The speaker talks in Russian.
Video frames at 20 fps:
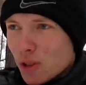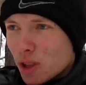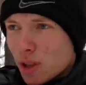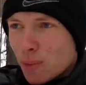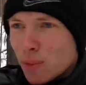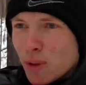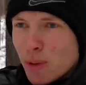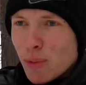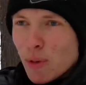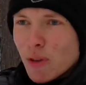в
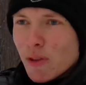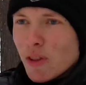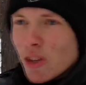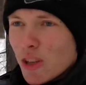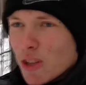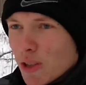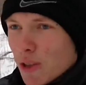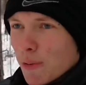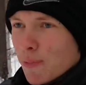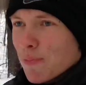этом
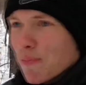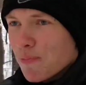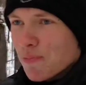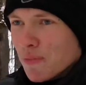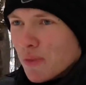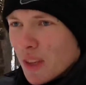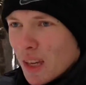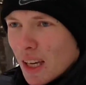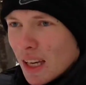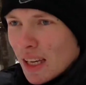направлении.
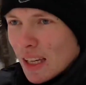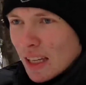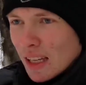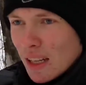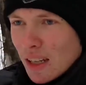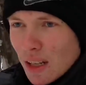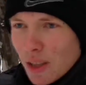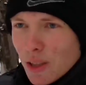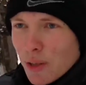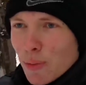
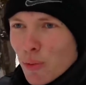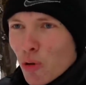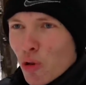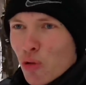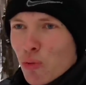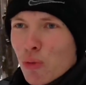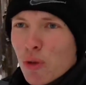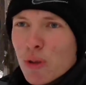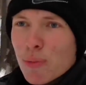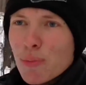Это
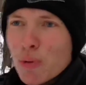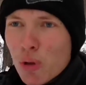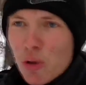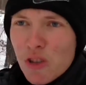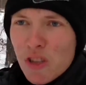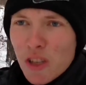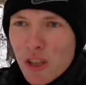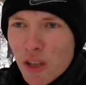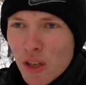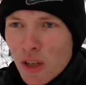могут быть
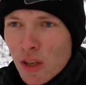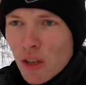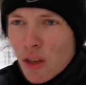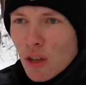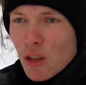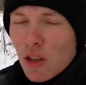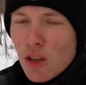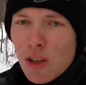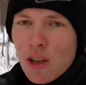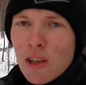просеки
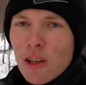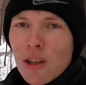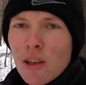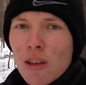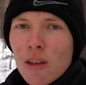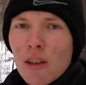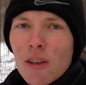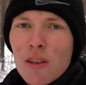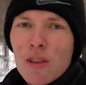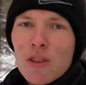или
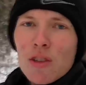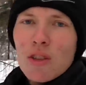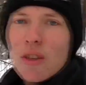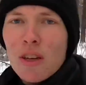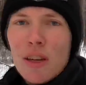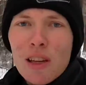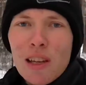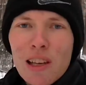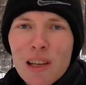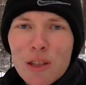линии
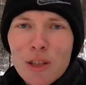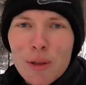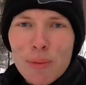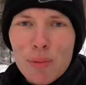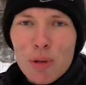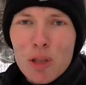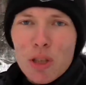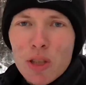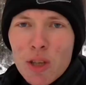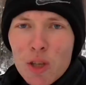
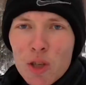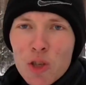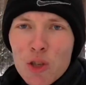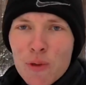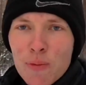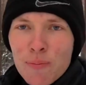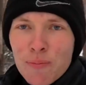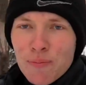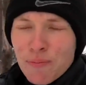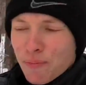электропередач.
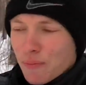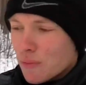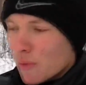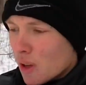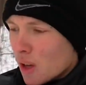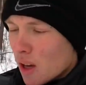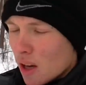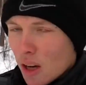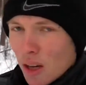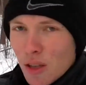
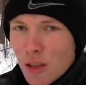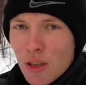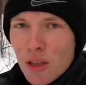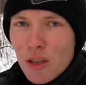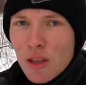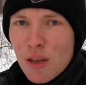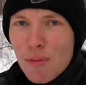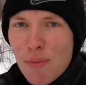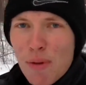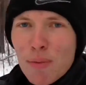
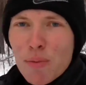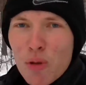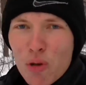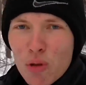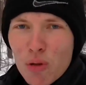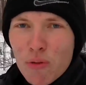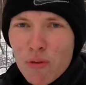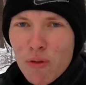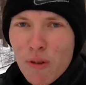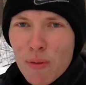Они и
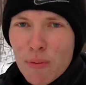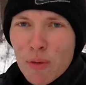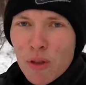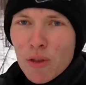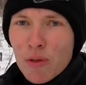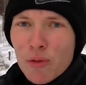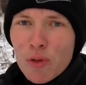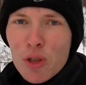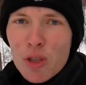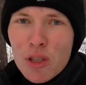помогут вам
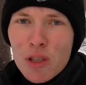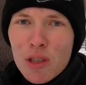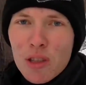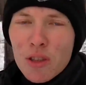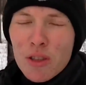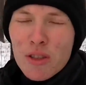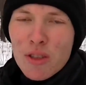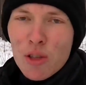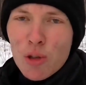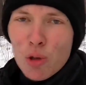выйти
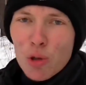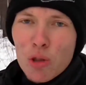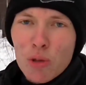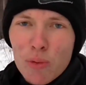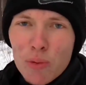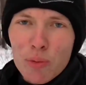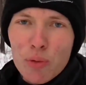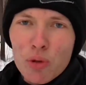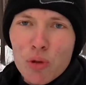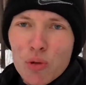к
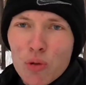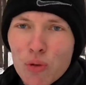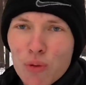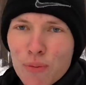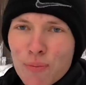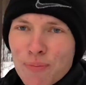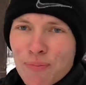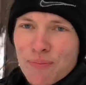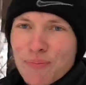населенному пункту.